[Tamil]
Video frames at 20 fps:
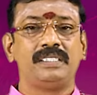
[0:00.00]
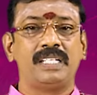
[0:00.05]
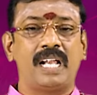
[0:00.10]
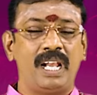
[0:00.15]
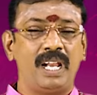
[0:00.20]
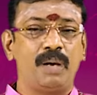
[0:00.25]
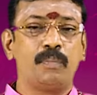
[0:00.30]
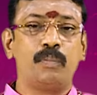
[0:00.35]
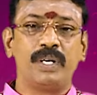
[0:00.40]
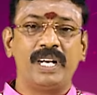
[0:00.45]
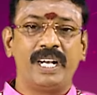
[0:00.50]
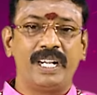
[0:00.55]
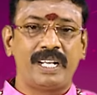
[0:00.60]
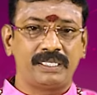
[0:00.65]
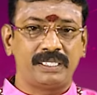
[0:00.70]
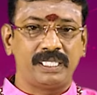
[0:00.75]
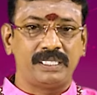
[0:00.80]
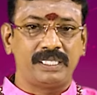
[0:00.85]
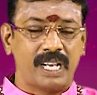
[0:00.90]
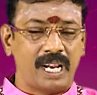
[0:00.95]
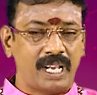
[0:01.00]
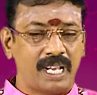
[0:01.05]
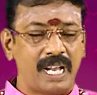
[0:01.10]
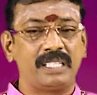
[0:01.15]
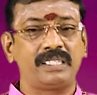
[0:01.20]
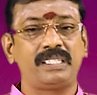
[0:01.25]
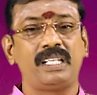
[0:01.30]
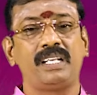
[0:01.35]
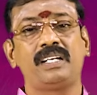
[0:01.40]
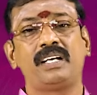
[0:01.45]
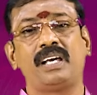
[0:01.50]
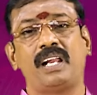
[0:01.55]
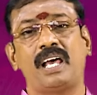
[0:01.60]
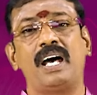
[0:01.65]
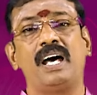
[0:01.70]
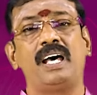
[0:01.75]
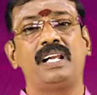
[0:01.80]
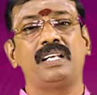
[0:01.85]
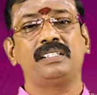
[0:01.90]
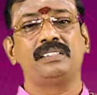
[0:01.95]
நல்ல முன்னேற்றத்தை தர
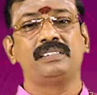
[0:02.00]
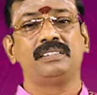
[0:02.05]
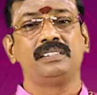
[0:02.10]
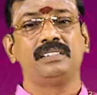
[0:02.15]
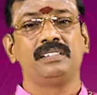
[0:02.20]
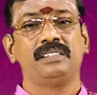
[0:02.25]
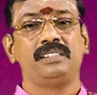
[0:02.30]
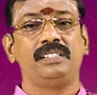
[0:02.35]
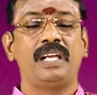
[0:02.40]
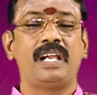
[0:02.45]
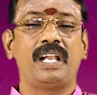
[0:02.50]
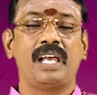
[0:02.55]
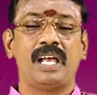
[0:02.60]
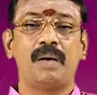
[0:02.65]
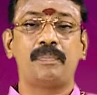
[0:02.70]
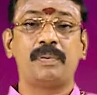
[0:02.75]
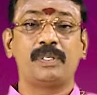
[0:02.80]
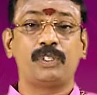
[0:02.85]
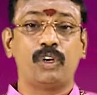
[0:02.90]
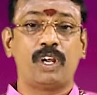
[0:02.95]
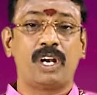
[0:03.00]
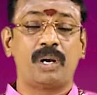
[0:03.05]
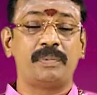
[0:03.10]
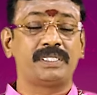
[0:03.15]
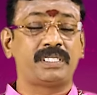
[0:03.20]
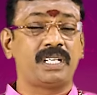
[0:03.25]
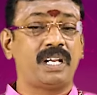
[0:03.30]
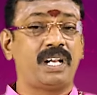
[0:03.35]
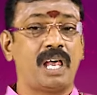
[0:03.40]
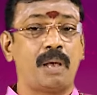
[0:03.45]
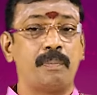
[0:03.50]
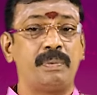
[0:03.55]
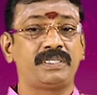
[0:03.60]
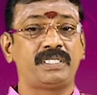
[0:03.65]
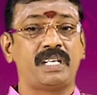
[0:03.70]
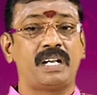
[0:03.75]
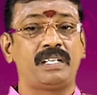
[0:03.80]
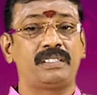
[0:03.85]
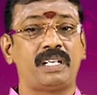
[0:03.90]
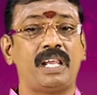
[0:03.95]
காத்திருக்கிறார் ஏன்னா பதினோராம் இடத்துல
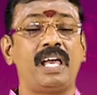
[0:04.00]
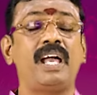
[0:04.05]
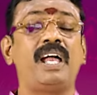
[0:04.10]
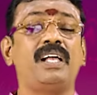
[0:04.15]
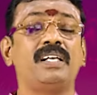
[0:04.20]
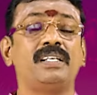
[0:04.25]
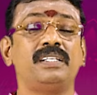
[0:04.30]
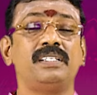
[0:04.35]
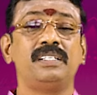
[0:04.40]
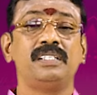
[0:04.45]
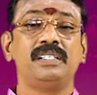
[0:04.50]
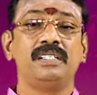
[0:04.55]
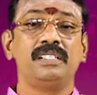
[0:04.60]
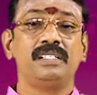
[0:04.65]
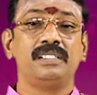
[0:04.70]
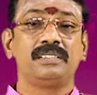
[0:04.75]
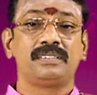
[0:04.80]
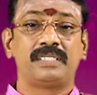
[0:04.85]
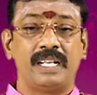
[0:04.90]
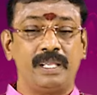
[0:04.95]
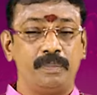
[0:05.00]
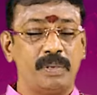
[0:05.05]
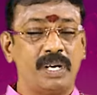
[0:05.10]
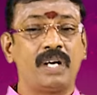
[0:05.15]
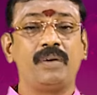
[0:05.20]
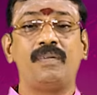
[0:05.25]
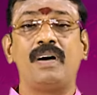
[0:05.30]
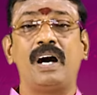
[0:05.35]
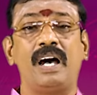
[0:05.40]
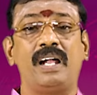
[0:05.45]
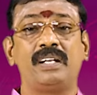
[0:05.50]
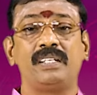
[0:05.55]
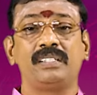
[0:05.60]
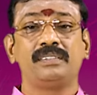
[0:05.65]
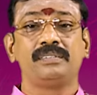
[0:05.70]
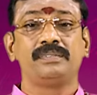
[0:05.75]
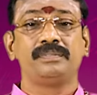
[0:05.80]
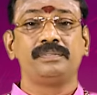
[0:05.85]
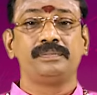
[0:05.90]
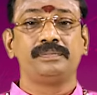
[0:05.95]
லாபஸ்தானத்தில் சனி பகவான்
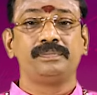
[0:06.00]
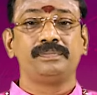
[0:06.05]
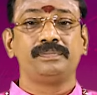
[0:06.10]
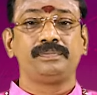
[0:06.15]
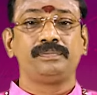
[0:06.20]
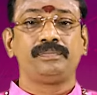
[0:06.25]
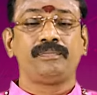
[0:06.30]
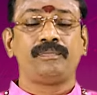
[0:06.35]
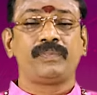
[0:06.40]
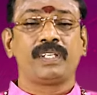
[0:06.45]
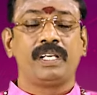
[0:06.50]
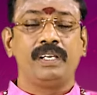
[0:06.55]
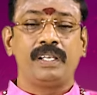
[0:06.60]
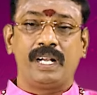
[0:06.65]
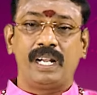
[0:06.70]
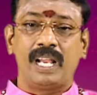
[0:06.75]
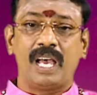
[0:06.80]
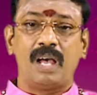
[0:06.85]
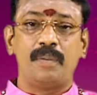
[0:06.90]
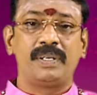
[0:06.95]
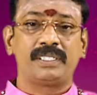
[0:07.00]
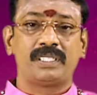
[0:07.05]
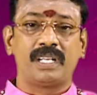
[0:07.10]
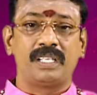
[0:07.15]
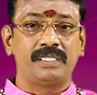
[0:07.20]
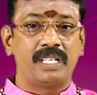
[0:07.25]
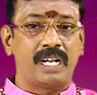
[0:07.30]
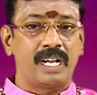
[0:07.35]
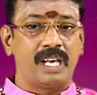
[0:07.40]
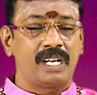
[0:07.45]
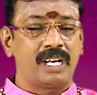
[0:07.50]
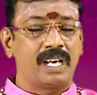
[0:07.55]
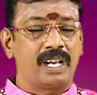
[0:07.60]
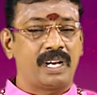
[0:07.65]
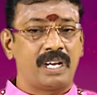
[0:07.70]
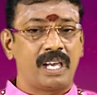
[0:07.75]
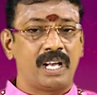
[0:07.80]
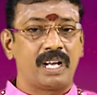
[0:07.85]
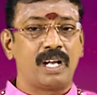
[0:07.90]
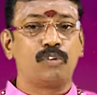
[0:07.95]
இரண்டாம் இடத்துல
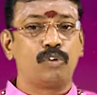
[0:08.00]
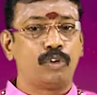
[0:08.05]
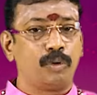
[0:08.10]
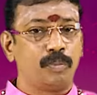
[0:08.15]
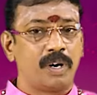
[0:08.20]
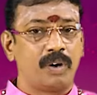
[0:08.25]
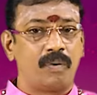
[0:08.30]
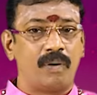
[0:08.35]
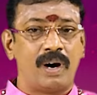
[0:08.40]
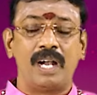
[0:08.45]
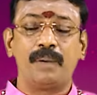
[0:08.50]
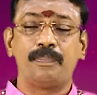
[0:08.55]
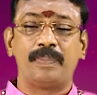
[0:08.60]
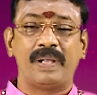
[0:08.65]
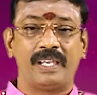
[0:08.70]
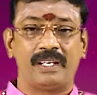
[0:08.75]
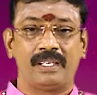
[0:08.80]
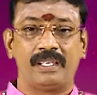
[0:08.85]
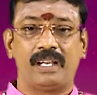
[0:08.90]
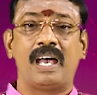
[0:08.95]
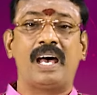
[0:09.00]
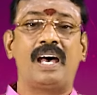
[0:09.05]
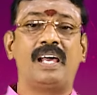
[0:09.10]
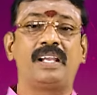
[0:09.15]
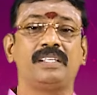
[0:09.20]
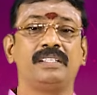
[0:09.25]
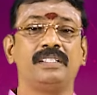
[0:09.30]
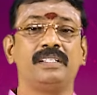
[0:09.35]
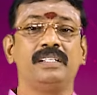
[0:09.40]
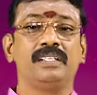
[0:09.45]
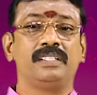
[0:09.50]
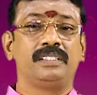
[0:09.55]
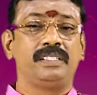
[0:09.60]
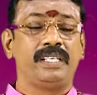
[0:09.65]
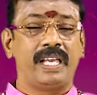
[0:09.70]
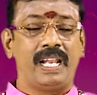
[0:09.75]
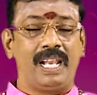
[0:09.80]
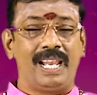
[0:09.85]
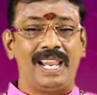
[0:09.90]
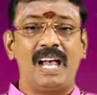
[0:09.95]
தனக்காரனாக குரு பகவான் பெயர்கிறார்
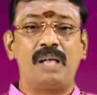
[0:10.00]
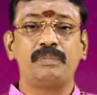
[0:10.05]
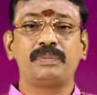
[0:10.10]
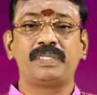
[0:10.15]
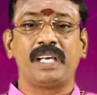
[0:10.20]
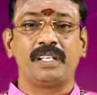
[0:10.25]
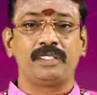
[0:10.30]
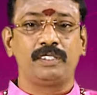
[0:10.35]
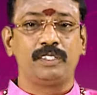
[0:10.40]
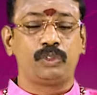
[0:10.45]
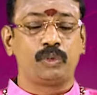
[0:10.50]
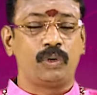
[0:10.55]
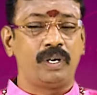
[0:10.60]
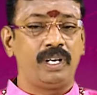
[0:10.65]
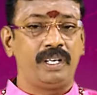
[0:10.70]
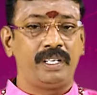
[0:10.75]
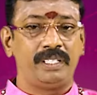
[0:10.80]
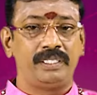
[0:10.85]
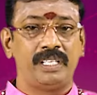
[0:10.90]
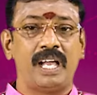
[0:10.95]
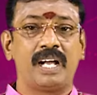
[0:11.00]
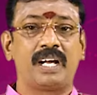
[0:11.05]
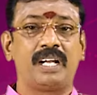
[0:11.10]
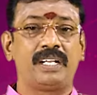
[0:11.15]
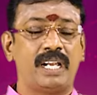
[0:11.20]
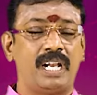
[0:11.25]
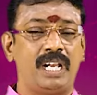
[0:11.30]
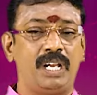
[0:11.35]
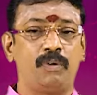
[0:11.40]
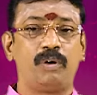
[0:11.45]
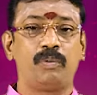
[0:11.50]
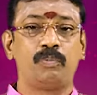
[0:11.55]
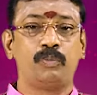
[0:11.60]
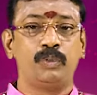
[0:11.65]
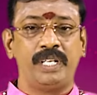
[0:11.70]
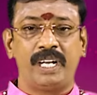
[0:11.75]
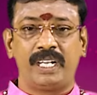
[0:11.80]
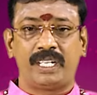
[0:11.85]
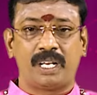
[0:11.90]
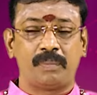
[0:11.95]
இது எல்லாம் சேர்ந்து தொழில் ரீதியாக நல்ல ஒரு
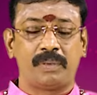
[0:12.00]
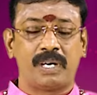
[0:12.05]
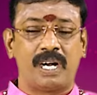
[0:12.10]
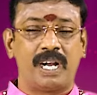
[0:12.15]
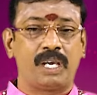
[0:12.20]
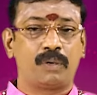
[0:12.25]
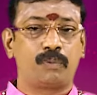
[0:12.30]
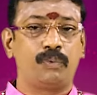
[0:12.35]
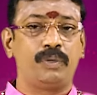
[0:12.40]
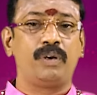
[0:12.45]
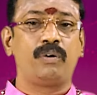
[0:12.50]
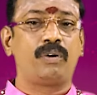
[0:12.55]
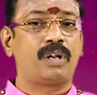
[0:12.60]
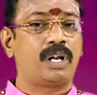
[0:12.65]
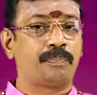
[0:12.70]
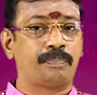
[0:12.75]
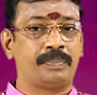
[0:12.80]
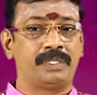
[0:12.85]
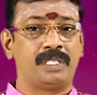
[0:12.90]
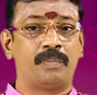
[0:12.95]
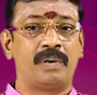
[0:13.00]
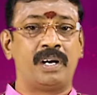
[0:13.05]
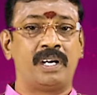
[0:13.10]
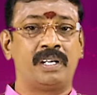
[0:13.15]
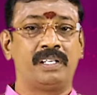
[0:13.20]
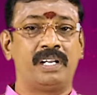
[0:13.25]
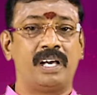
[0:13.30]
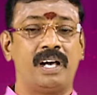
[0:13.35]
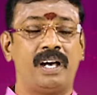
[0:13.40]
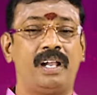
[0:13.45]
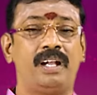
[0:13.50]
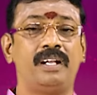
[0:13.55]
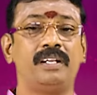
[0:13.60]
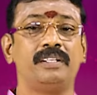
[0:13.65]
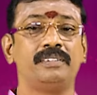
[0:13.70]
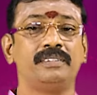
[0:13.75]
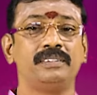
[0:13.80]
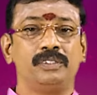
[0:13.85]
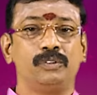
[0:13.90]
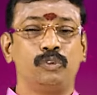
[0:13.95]
முன்னேற்றம் காணக்கூடிய ஒரு அற்புதமான நாள்
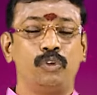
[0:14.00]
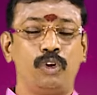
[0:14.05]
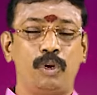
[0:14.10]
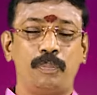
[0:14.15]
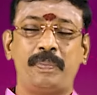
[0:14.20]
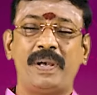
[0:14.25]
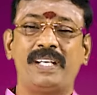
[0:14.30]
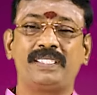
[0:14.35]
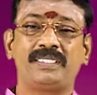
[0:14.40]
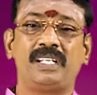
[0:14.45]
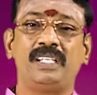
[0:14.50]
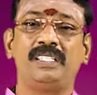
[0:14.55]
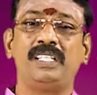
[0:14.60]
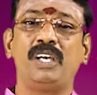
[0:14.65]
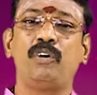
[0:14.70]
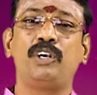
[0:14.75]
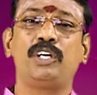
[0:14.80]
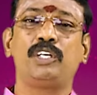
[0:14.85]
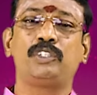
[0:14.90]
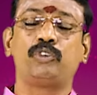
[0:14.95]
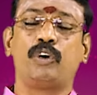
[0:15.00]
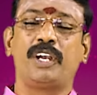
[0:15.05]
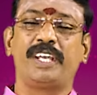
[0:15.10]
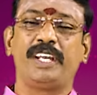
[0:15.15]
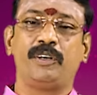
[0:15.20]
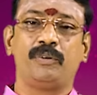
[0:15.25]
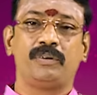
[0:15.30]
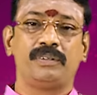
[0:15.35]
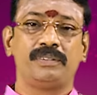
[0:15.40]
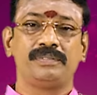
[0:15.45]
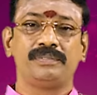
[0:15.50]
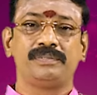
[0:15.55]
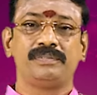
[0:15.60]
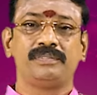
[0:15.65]
குரு பயிற்சியிலேருந்தே உங்களுக்கு தொடங்கிடும்